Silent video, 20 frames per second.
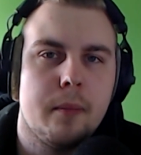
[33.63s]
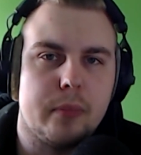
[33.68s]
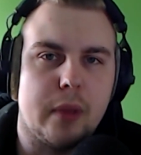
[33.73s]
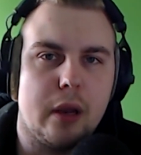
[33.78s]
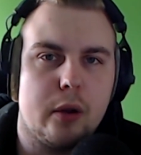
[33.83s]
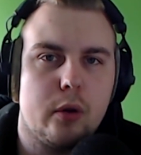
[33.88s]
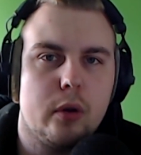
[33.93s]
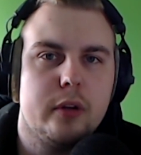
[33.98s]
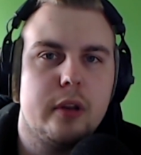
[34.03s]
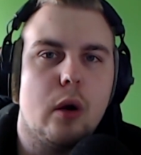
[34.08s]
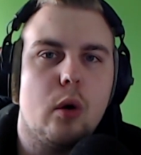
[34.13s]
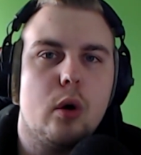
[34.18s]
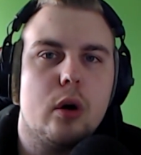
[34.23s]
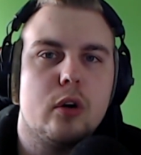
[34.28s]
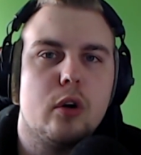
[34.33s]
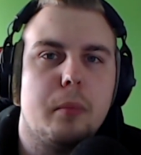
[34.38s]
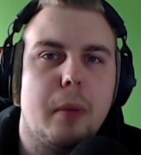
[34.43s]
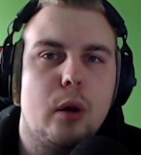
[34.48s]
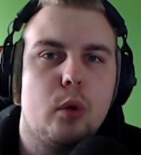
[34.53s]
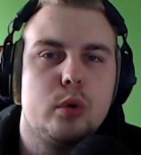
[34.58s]
Da könnt ihr auch
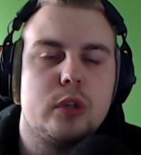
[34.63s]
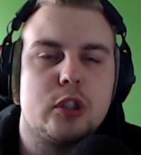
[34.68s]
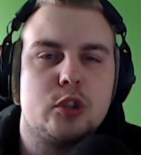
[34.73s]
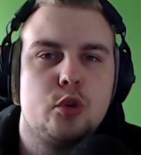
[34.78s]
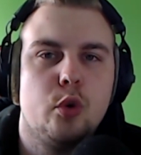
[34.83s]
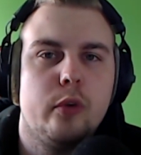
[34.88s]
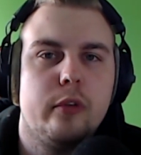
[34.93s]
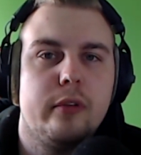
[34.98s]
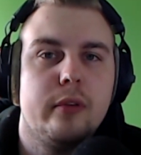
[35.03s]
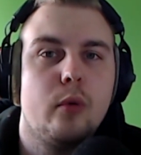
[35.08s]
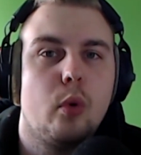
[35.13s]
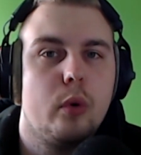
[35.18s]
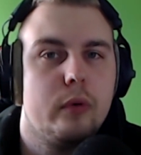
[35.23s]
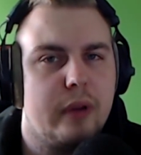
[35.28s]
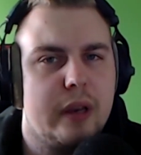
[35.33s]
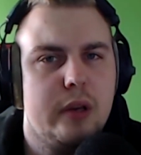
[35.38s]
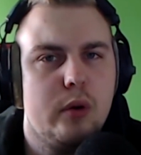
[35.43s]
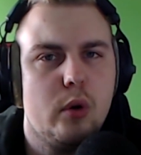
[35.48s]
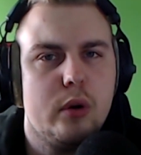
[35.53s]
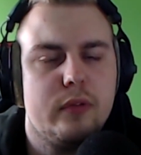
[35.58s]
nochmal unterstützen. Und
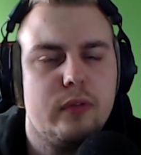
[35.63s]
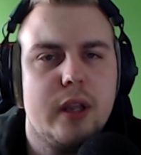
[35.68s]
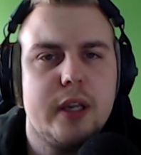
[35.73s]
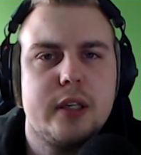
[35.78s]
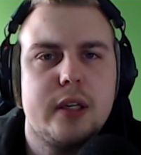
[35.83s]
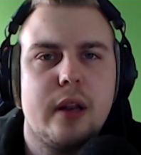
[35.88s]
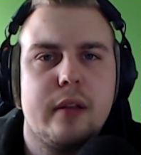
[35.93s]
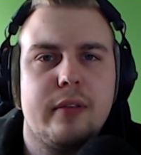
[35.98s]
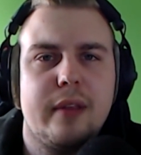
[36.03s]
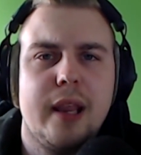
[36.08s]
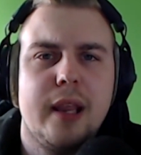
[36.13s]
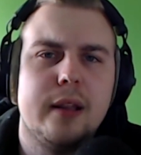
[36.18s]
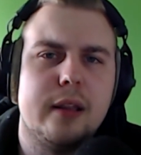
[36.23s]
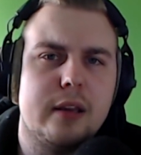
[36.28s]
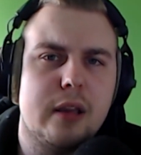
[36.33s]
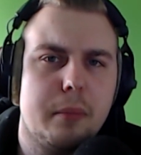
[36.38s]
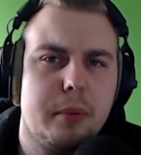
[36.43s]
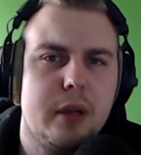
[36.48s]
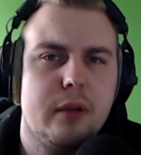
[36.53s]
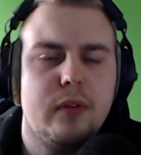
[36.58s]
wenn ihr euch vielleicht jetzt denkt,
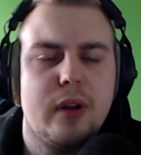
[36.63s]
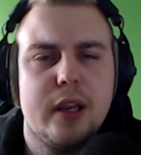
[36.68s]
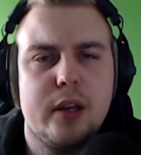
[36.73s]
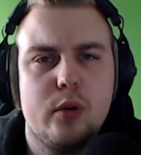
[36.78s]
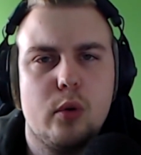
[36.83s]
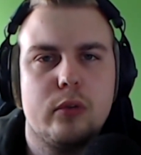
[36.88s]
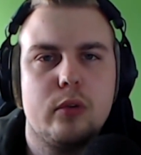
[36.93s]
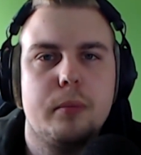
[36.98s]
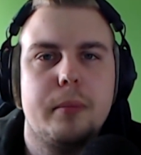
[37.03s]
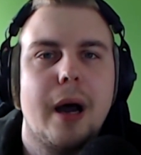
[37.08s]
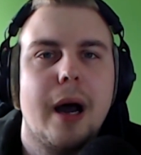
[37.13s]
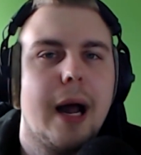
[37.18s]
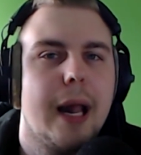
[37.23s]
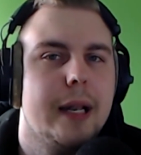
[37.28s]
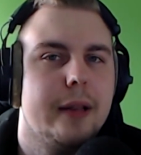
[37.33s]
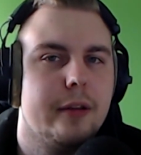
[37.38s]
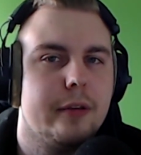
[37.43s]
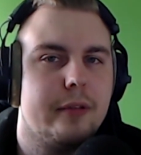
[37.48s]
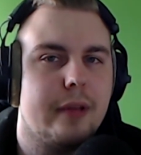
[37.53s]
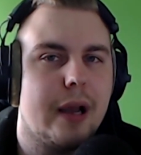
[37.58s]
ich habe hier vielleicht noch so ein paar
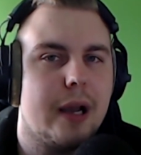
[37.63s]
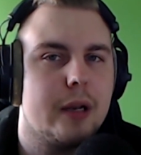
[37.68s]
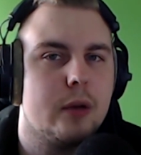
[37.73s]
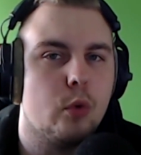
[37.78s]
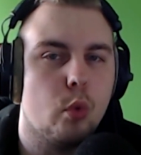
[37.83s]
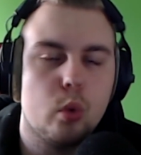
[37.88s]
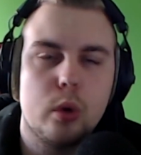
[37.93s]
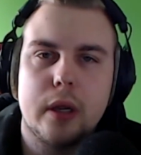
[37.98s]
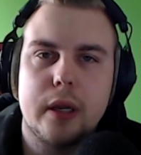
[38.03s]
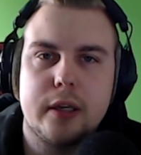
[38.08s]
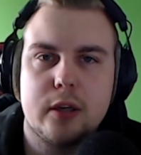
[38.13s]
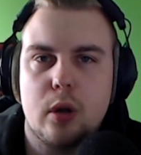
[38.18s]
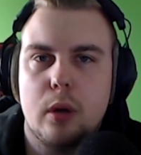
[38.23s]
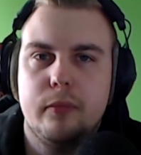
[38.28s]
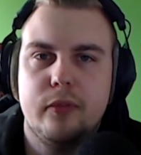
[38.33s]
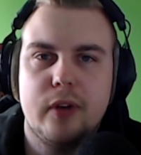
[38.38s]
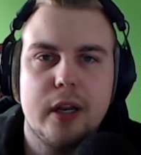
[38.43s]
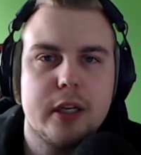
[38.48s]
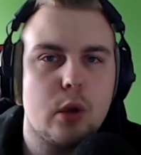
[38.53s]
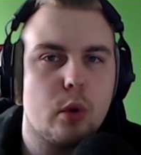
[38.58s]
alte Sachen oder ich
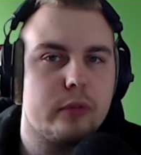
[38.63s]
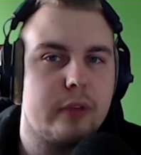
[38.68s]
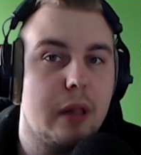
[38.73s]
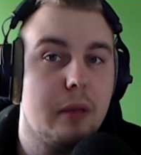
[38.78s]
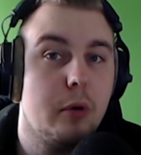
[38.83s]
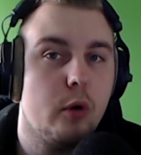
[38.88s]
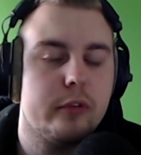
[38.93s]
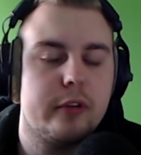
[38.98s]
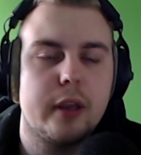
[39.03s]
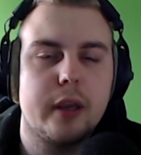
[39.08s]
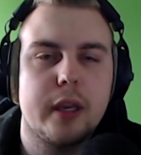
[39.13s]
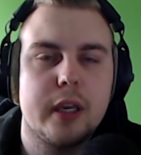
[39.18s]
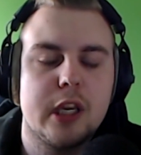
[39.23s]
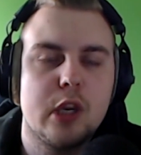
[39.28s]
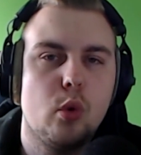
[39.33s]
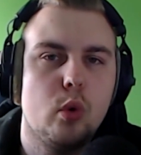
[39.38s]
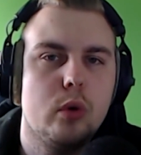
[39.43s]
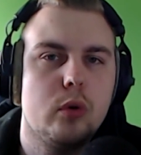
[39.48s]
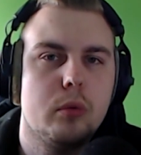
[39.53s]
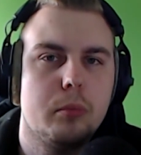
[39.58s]
komme vielleicht auch selber aus der
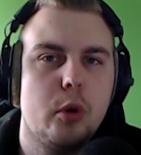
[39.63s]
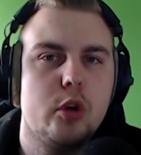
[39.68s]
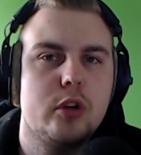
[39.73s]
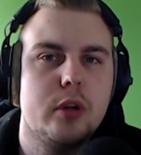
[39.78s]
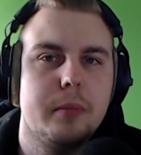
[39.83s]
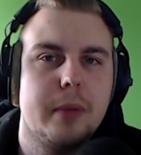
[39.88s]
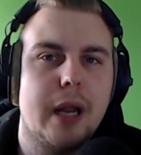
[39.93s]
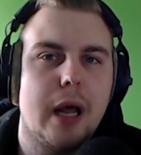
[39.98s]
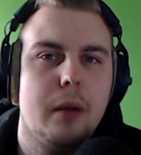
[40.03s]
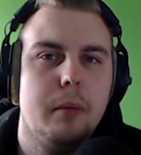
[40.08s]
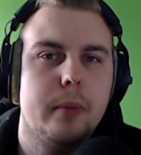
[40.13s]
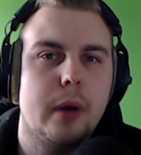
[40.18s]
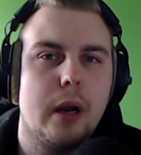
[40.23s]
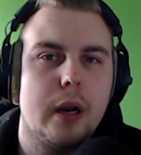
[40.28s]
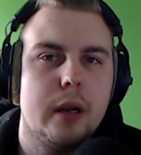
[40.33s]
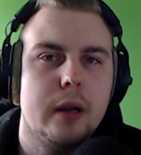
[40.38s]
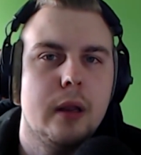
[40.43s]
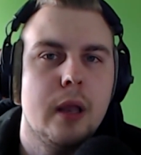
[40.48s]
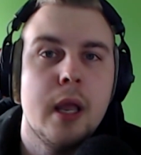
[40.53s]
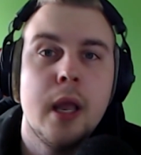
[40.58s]
Region und möchte mit
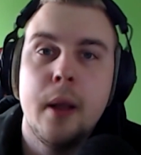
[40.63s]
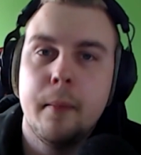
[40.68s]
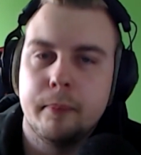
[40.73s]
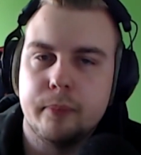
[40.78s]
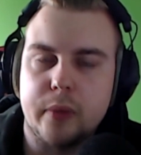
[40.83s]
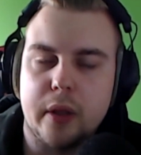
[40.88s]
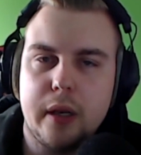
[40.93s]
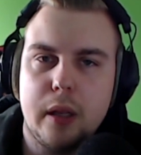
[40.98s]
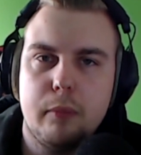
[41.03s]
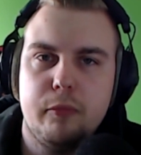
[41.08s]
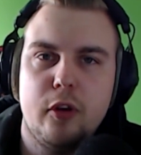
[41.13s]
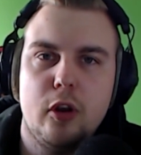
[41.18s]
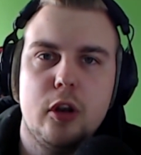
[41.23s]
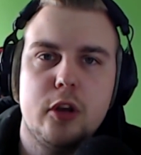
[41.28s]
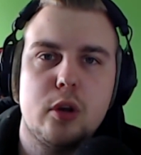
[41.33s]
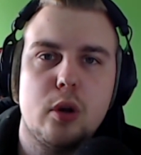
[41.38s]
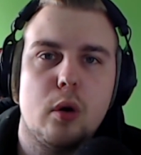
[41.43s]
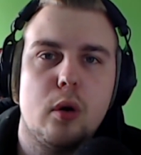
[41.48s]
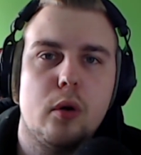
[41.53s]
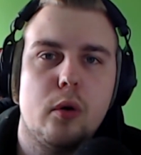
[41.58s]
anpacken, dann empfehle
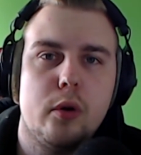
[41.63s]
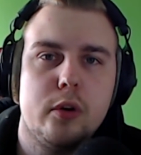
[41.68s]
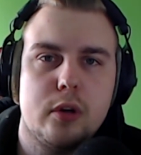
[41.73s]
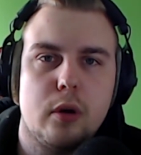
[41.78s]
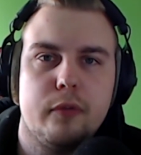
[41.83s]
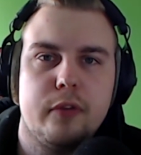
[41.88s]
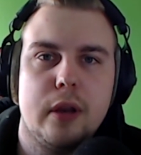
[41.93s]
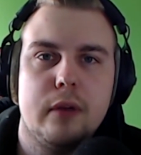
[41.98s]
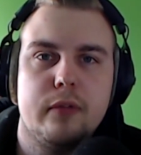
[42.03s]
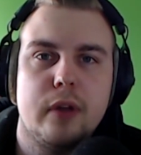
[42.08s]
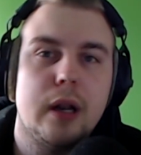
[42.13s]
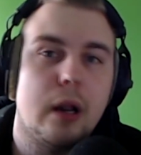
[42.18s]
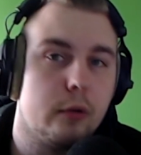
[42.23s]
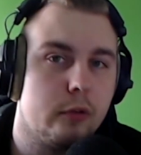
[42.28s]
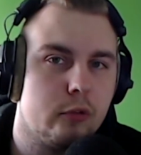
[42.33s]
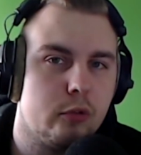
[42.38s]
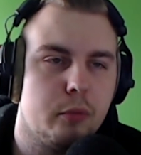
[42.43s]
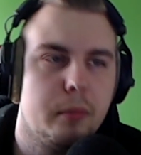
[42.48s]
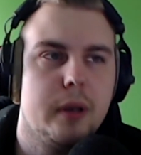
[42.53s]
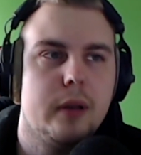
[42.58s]
ich euch auf jeden Fall,
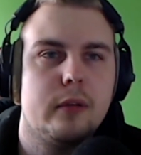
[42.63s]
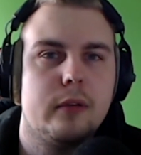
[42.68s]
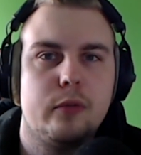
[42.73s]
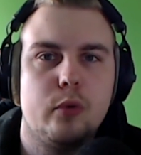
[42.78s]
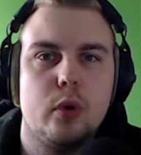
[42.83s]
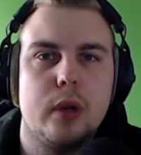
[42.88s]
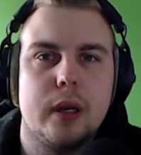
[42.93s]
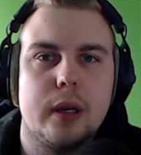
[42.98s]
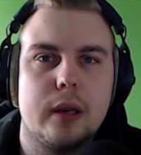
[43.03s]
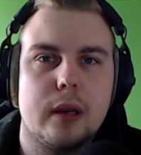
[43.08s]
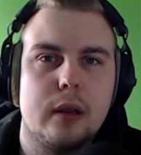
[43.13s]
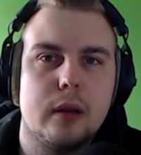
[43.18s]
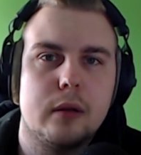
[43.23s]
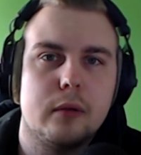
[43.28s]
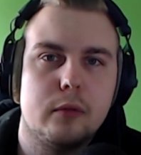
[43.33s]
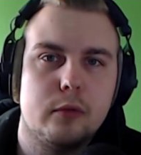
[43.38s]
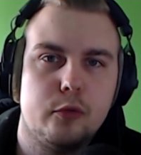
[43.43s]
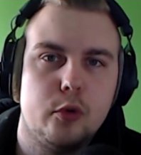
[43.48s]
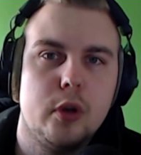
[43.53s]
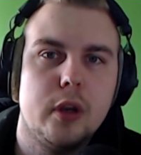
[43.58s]
also zumindest für, den, äh,
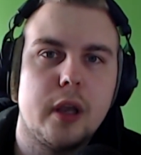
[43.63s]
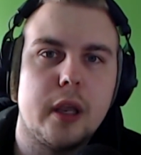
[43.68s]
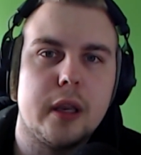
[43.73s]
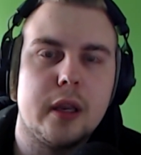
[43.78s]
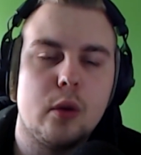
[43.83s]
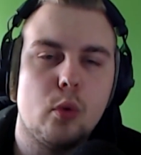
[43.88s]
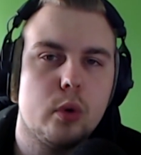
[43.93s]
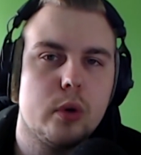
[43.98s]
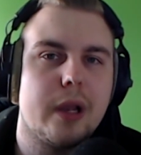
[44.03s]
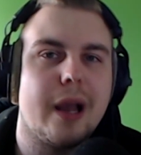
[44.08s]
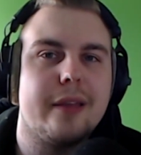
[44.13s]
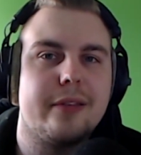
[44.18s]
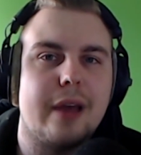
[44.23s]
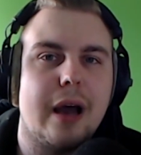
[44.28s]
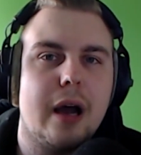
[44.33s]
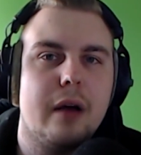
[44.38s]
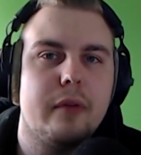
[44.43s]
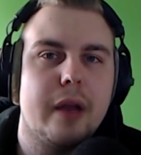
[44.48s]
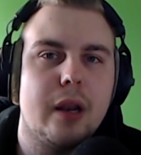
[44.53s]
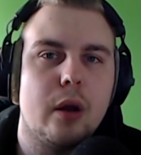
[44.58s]
für die Region Kreis
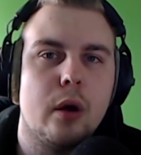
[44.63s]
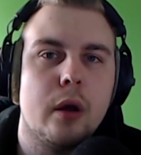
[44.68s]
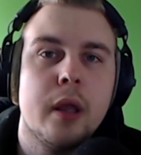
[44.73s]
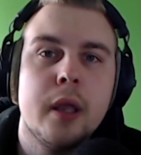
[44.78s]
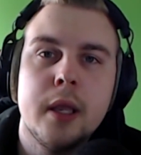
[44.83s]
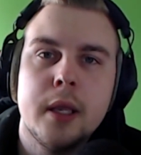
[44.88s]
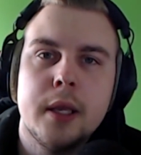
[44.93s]
Ahrweiler,